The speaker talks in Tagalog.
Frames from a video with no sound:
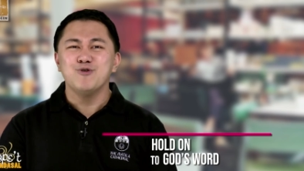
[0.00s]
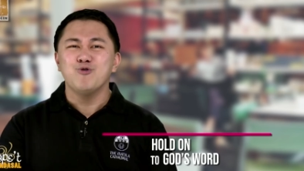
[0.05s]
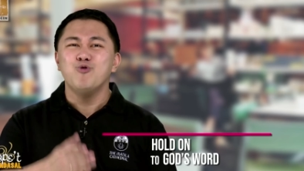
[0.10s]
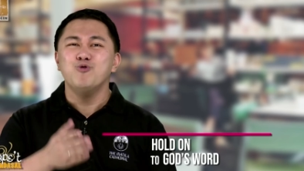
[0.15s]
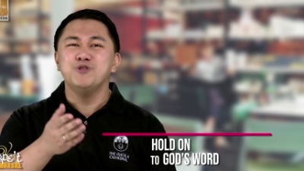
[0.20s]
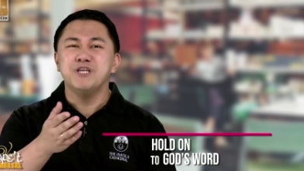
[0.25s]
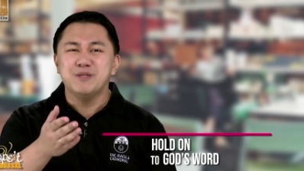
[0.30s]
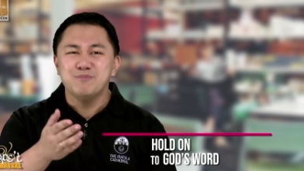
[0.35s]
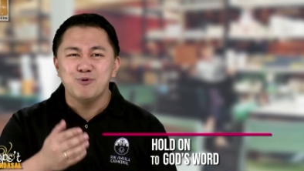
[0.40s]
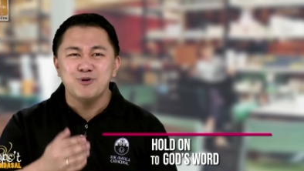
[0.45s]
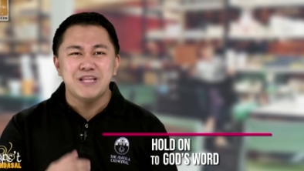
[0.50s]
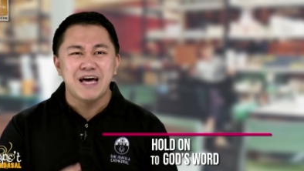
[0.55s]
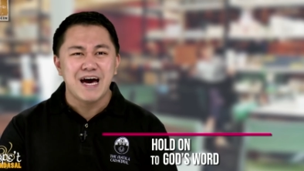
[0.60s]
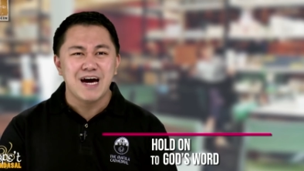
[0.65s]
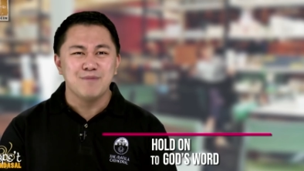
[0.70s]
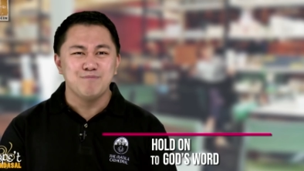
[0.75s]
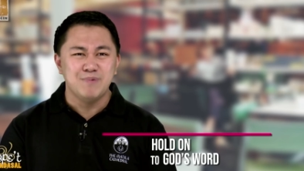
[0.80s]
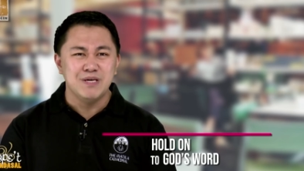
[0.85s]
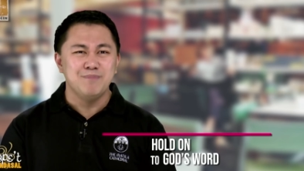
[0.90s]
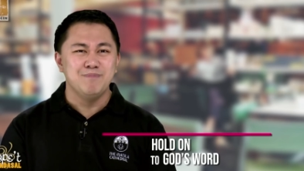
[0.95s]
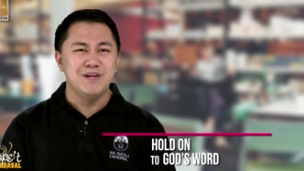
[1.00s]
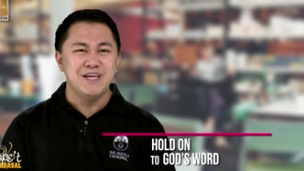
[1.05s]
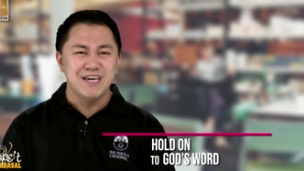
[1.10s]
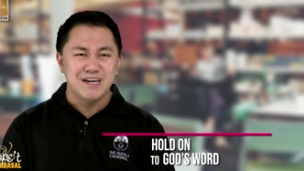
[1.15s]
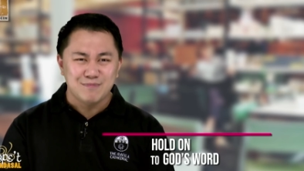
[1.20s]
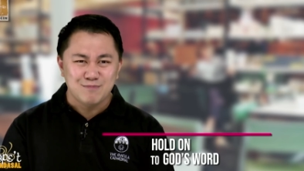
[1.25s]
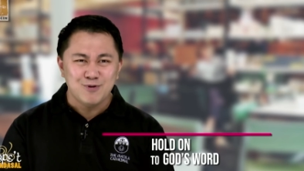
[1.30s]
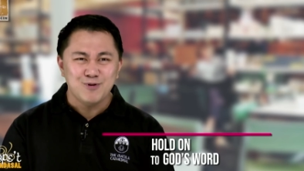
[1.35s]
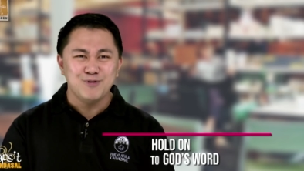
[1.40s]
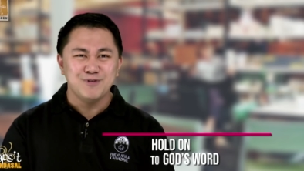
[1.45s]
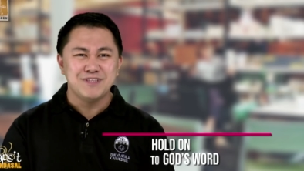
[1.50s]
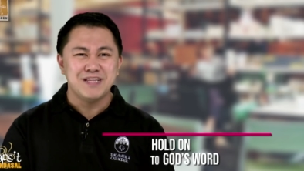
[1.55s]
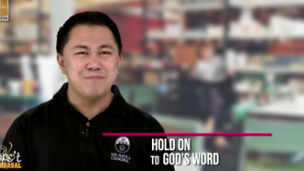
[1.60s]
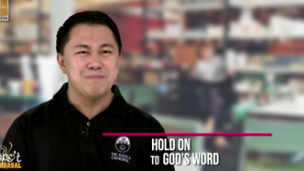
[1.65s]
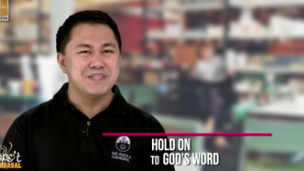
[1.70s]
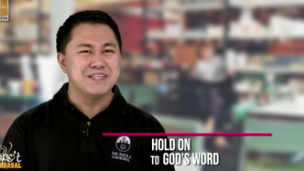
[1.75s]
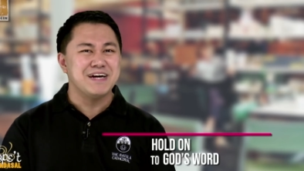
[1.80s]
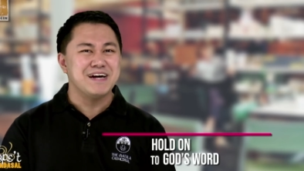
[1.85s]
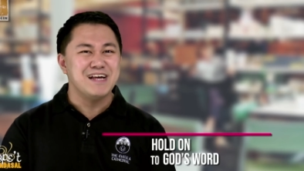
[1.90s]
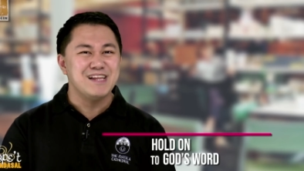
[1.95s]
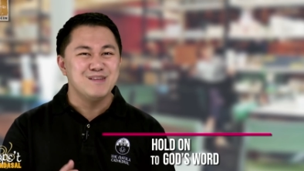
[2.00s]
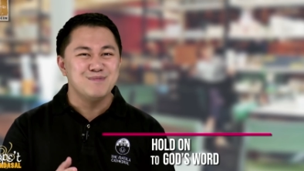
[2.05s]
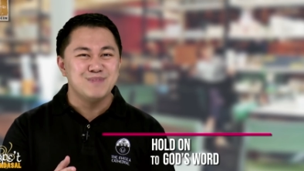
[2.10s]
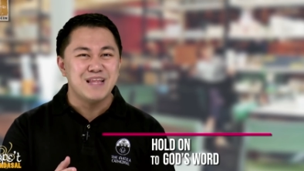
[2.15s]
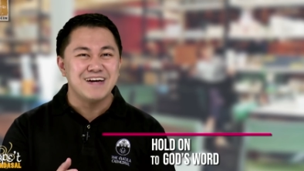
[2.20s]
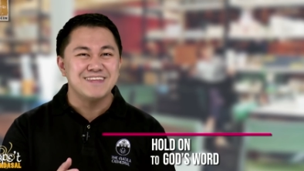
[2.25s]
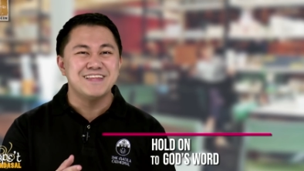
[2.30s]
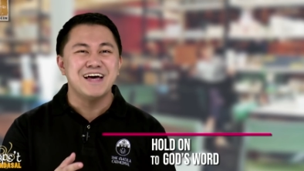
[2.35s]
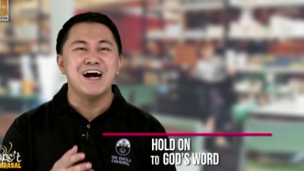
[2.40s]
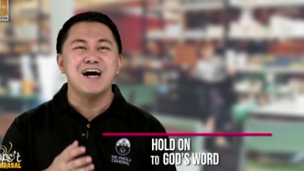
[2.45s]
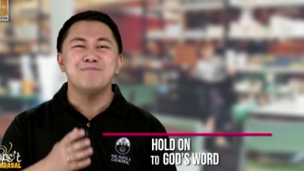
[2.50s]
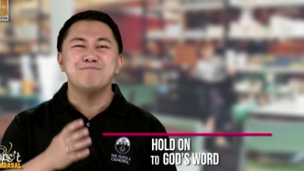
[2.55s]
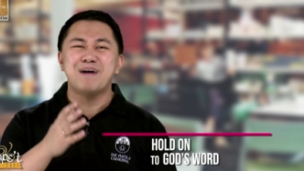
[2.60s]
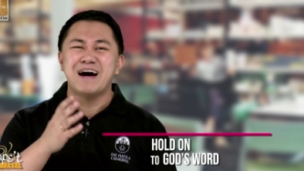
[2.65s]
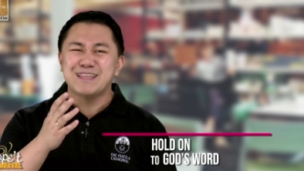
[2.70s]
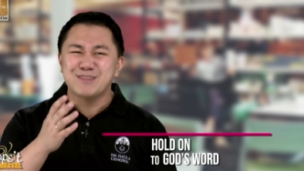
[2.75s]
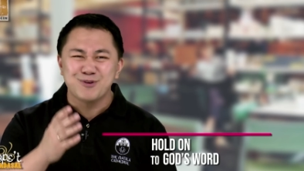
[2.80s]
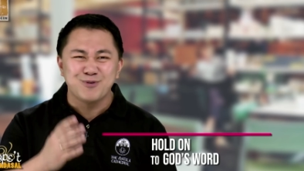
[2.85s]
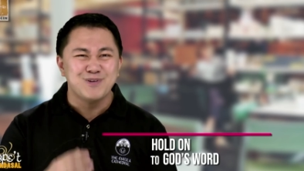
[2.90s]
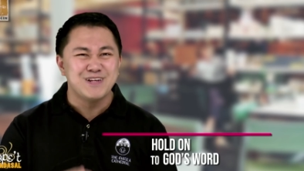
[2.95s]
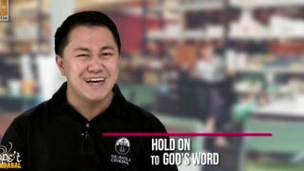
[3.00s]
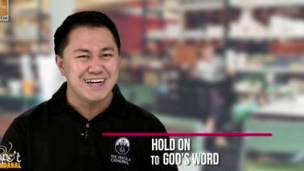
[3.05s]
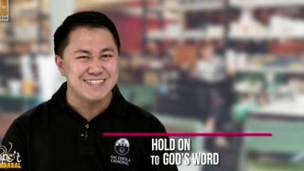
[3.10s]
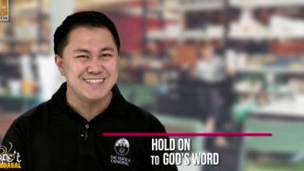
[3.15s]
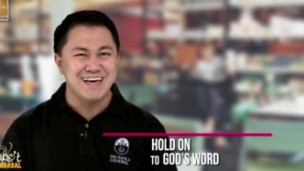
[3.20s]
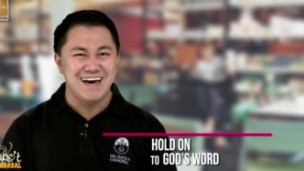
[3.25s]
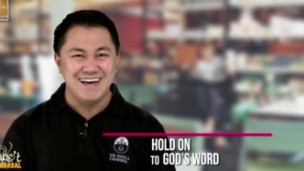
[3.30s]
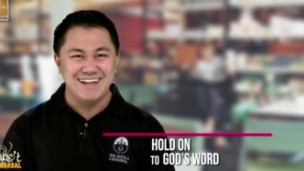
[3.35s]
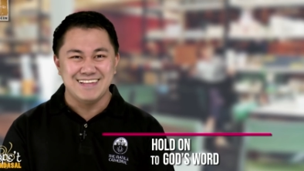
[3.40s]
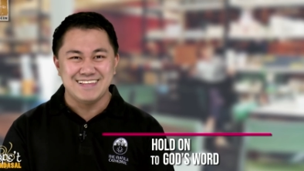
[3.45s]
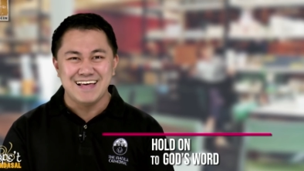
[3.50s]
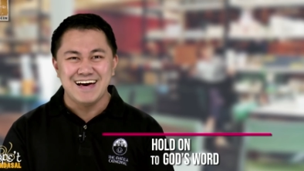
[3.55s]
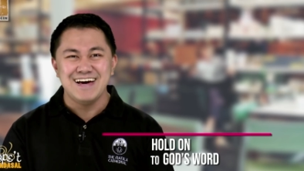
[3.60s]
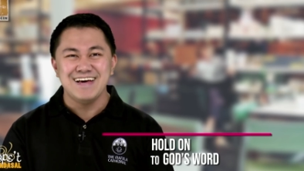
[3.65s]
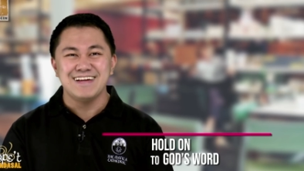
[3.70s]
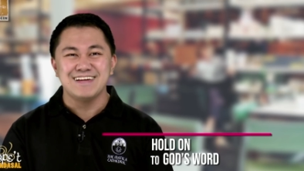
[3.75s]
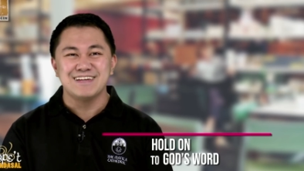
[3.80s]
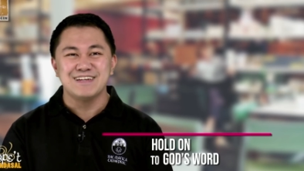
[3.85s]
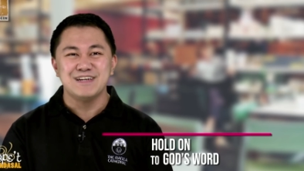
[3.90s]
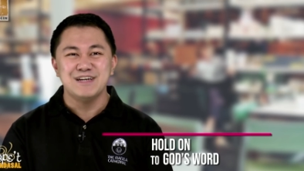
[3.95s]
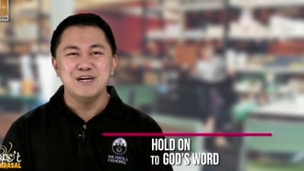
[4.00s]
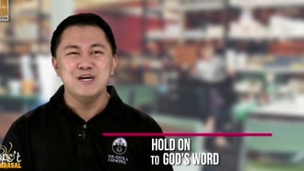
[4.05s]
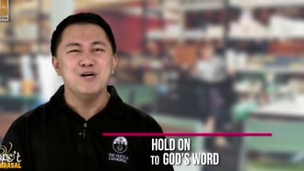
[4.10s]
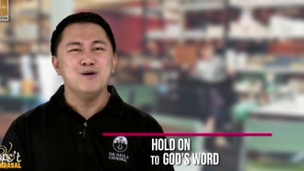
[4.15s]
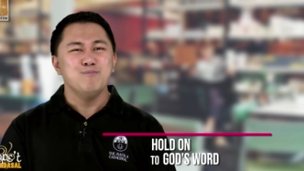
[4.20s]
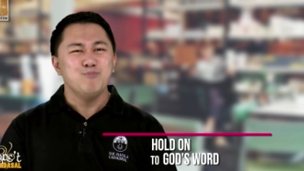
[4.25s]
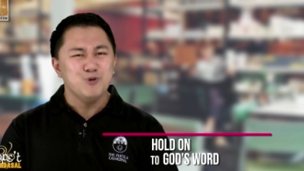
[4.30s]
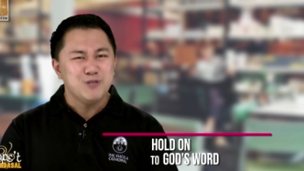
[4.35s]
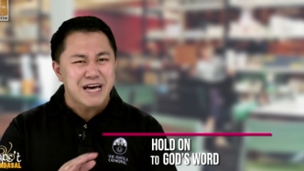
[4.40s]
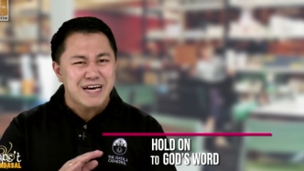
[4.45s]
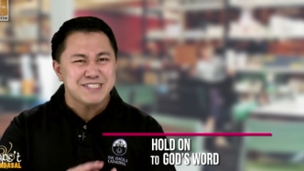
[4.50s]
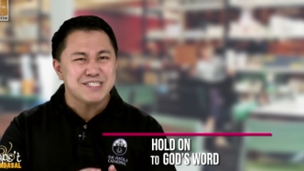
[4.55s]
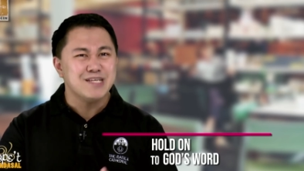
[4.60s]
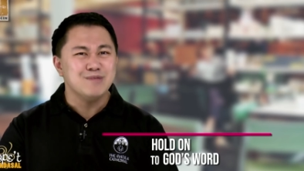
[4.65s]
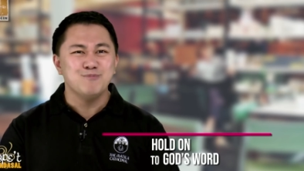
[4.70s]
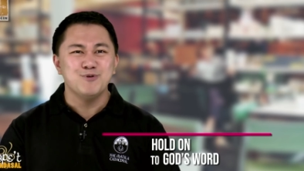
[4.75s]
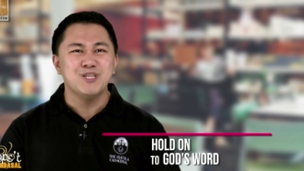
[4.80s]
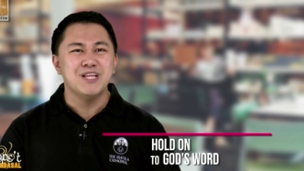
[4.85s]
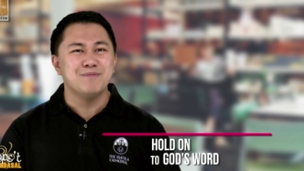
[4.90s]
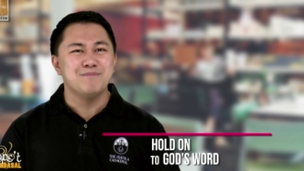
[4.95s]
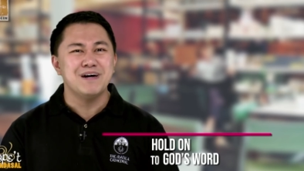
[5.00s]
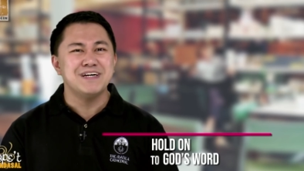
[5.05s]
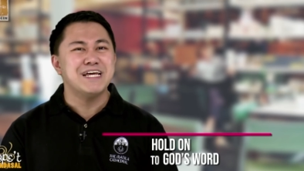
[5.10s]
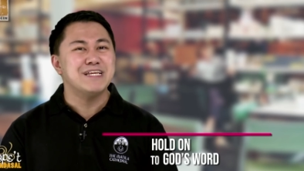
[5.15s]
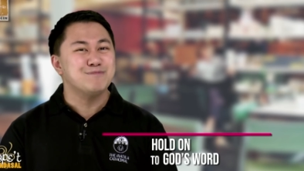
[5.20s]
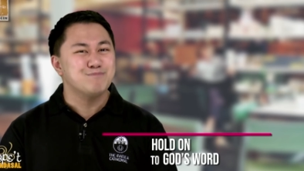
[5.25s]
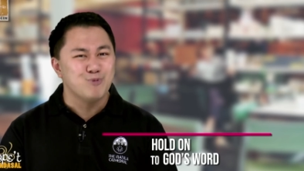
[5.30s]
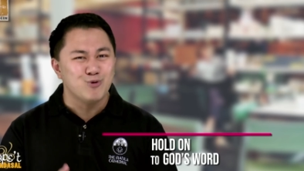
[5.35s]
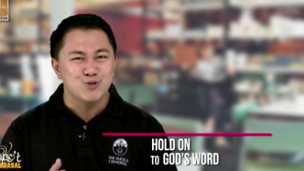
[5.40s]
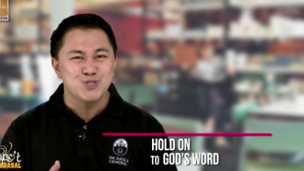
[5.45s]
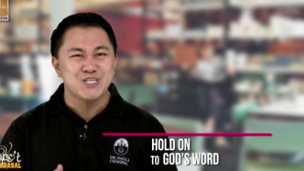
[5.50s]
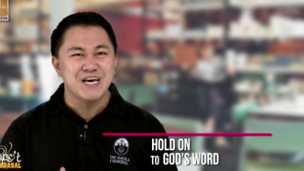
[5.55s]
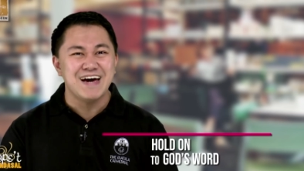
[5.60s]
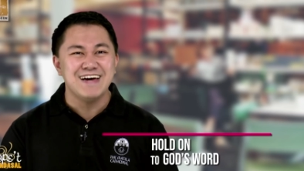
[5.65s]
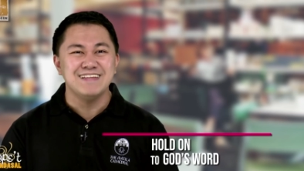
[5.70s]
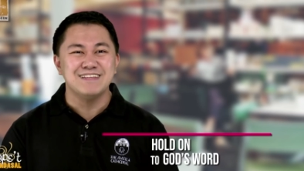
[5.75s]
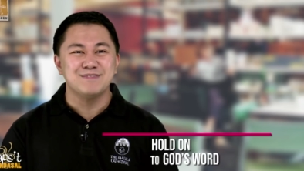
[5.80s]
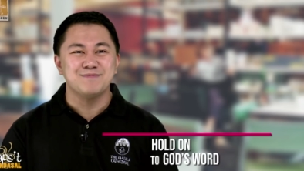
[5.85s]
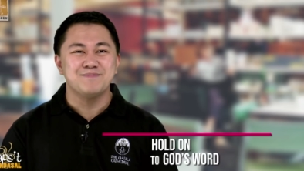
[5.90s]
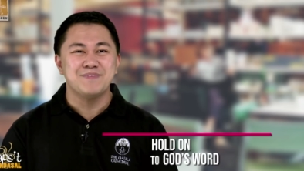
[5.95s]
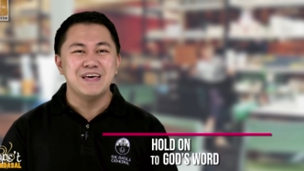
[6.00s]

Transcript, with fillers: Kunin mo na ang Biblia mo na matagal nang nakapatong lang sa altar. Punasan mo naman at buksan.